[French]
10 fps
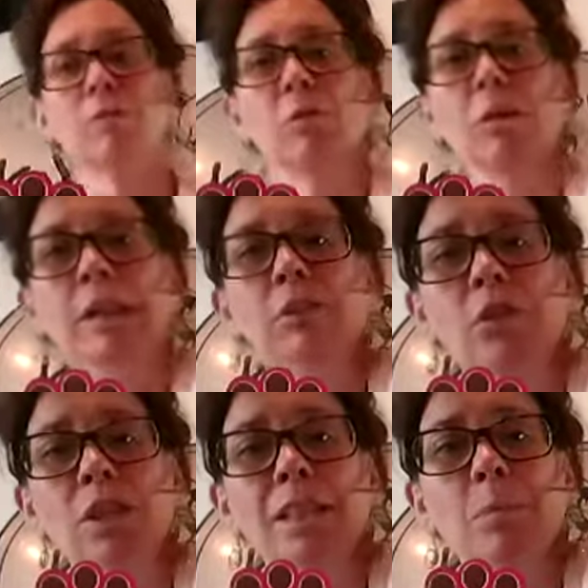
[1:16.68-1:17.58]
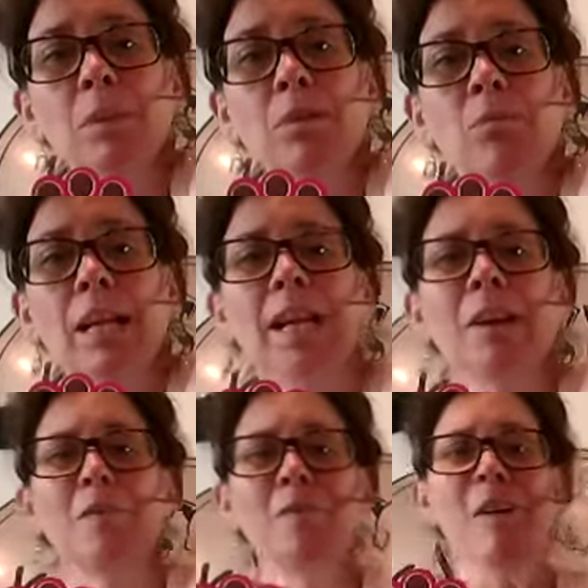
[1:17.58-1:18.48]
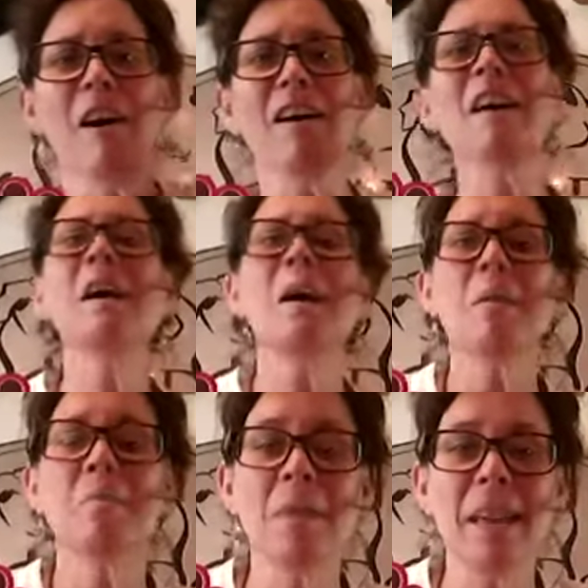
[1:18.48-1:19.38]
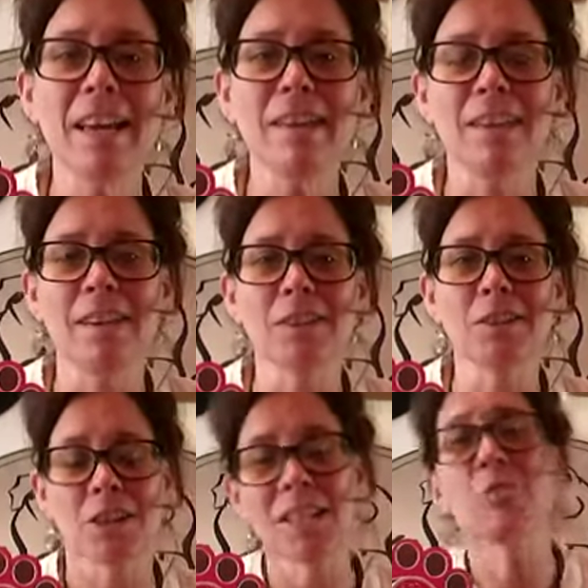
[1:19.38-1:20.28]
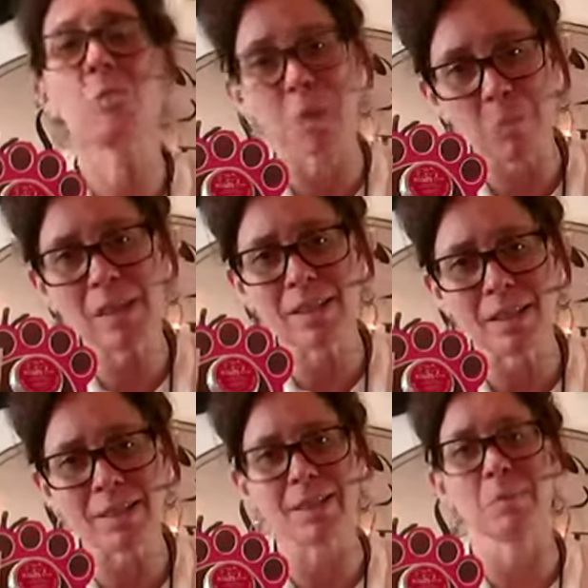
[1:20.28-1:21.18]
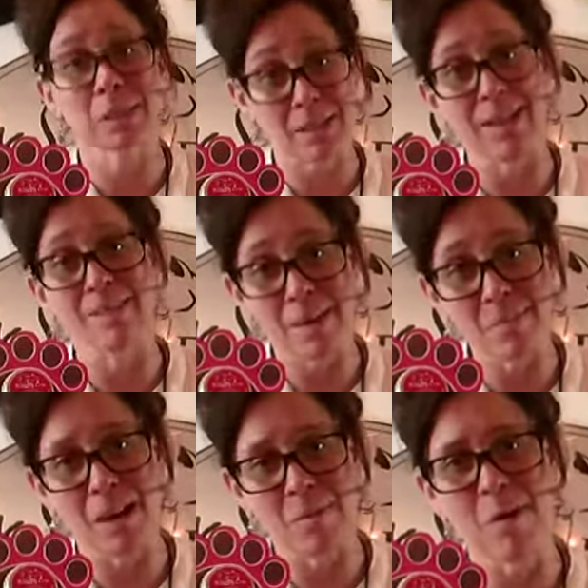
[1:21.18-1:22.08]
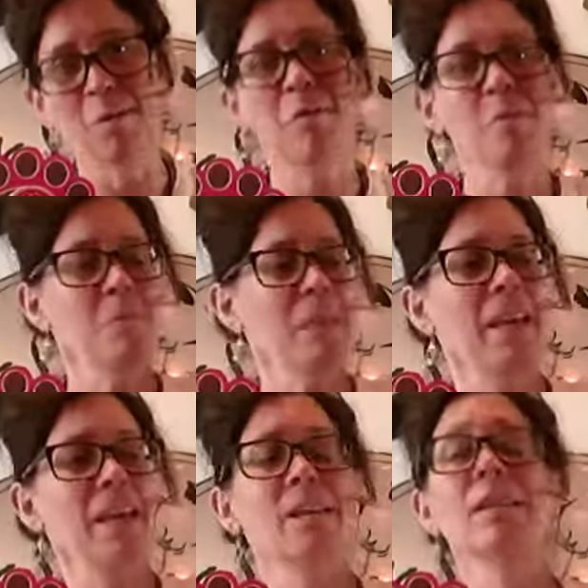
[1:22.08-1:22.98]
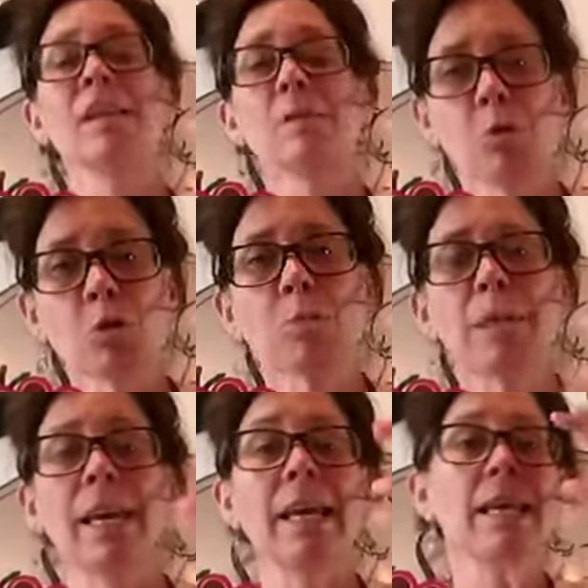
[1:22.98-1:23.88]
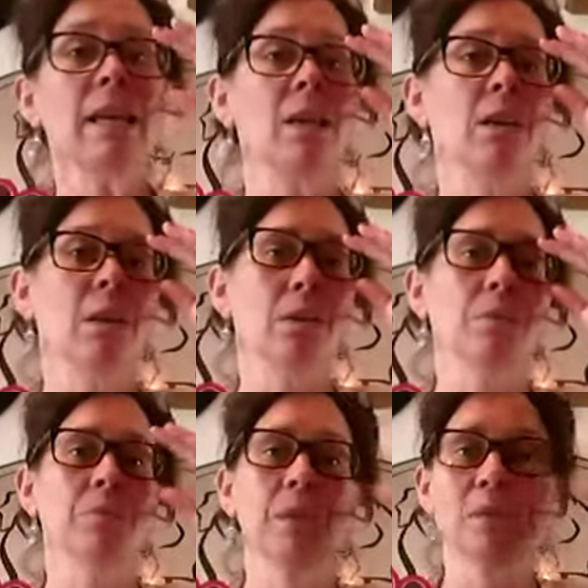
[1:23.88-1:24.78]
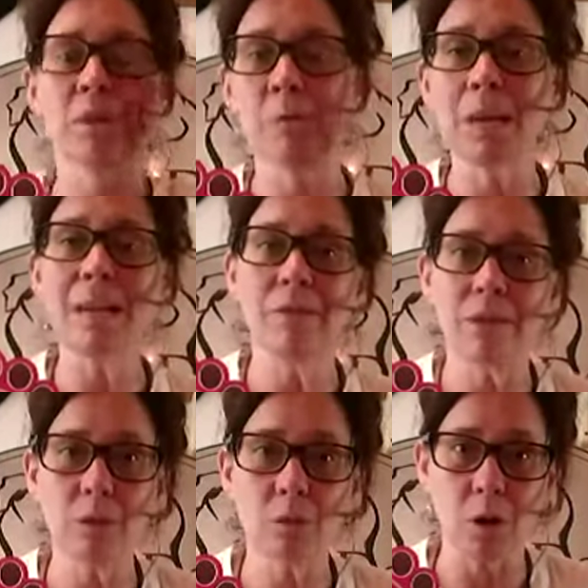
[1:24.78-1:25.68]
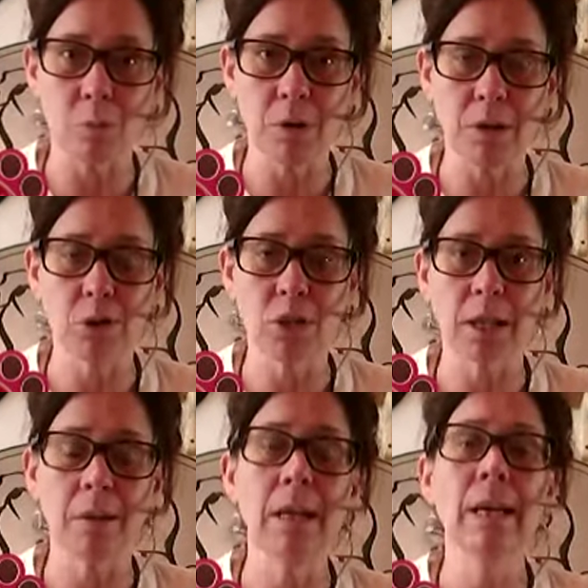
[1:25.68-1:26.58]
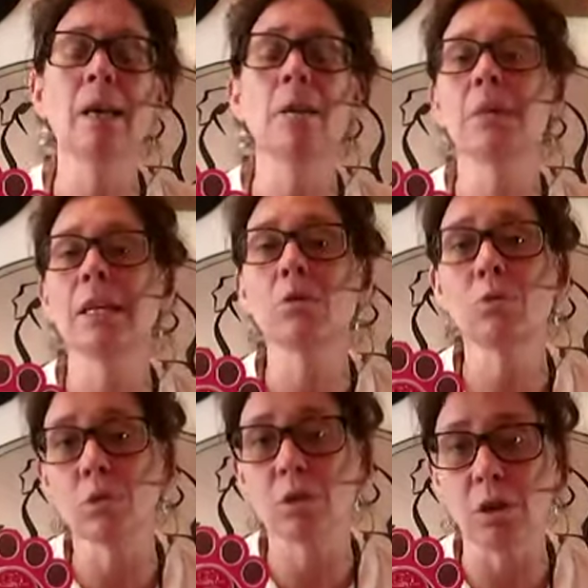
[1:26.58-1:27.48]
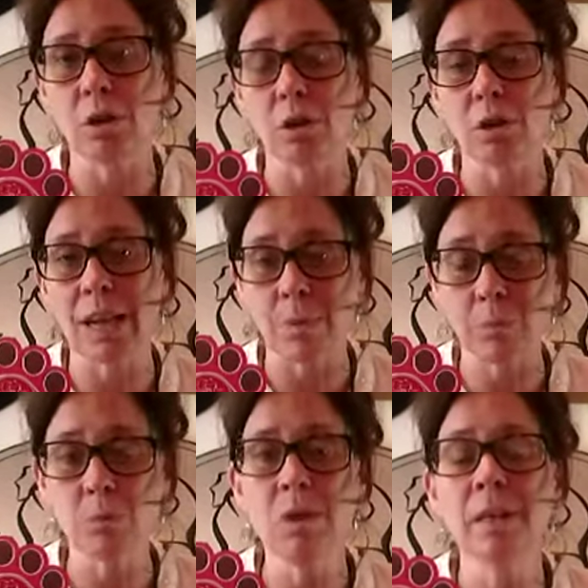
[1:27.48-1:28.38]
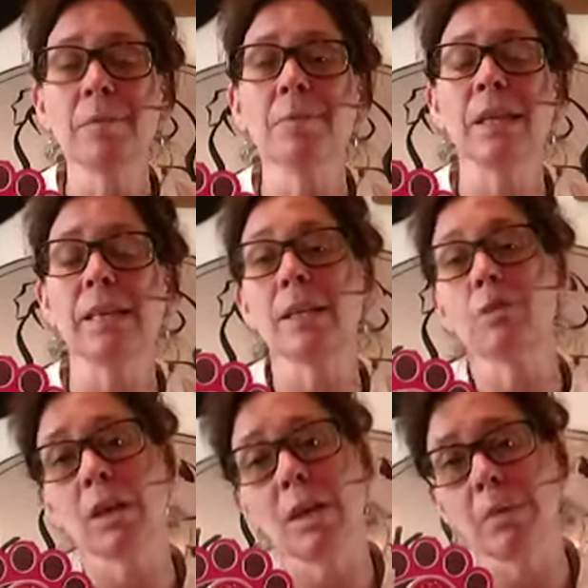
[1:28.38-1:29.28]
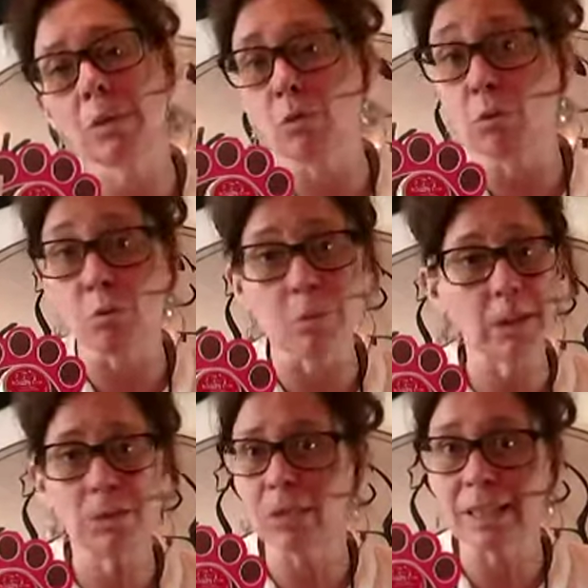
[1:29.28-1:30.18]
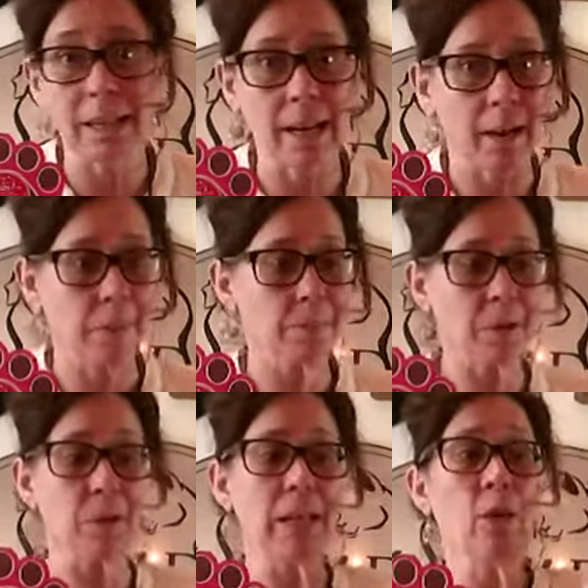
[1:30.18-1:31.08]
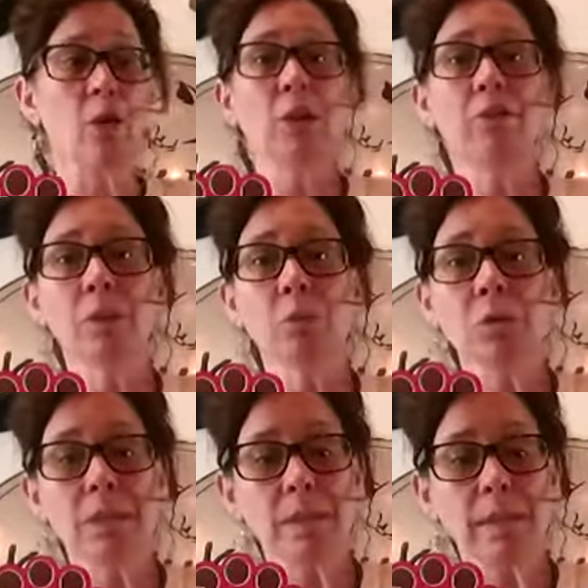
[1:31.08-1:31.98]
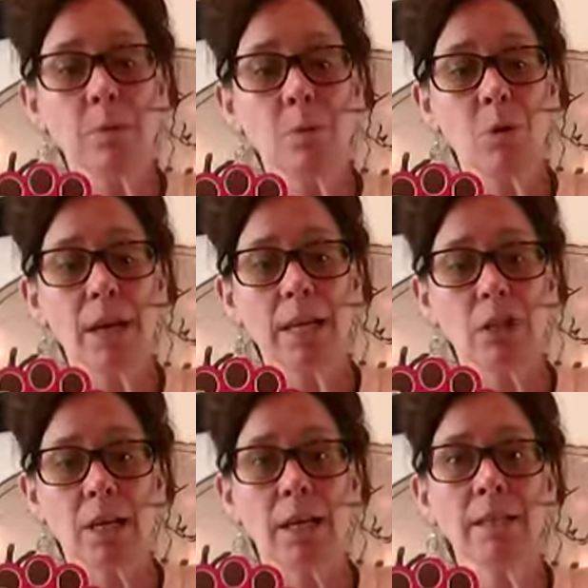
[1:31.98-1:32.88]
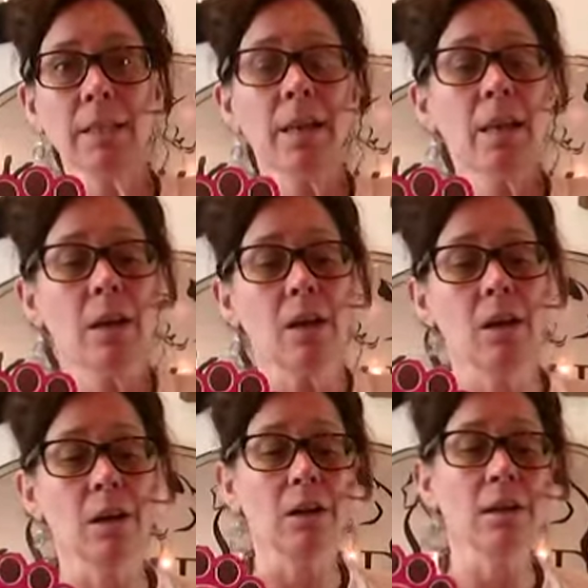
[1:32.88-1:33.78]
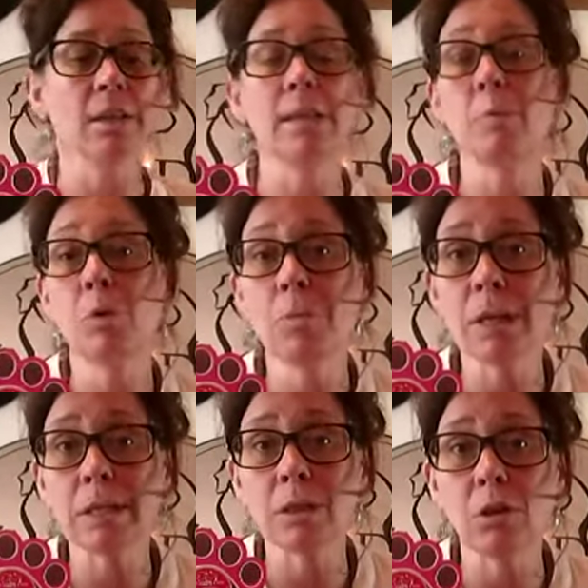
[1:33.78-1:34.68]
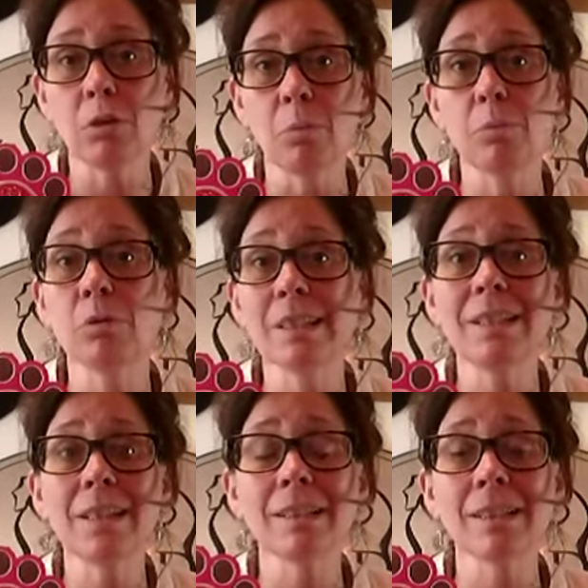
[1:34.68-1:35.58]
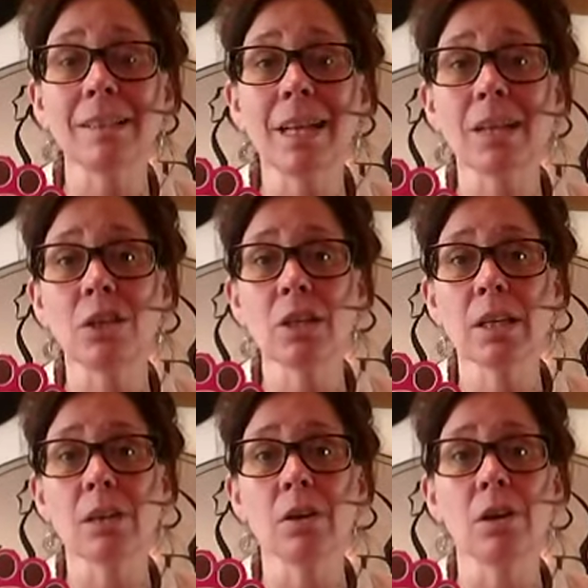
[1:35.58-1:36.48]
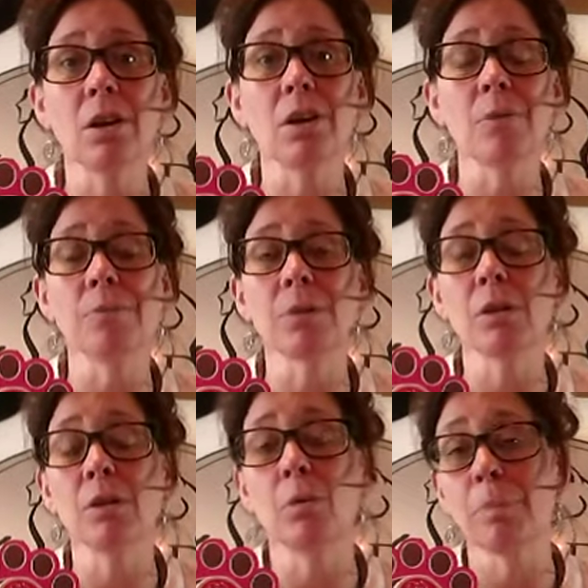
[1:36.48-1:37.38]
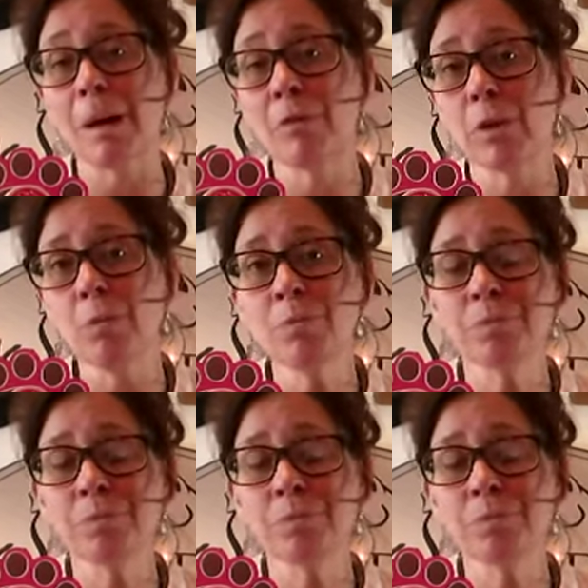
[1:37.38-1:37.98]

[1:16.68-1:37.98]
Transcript: En tout cas, je ne sais pas si vous allez le voir, mais euh, je sais que vous ne pouvez pas le sentir parce qu'il sent vraiment bon, mais euh, il mousse bien. Euh, il fait un bel effet sur le poil du chien et sur la peau et naturellement sur vos mains. Ça, c'est clair. Et on le fait aussi hypoallergène. hypo parce qu'on a beaucoup de clients qui sont allergiques au parfum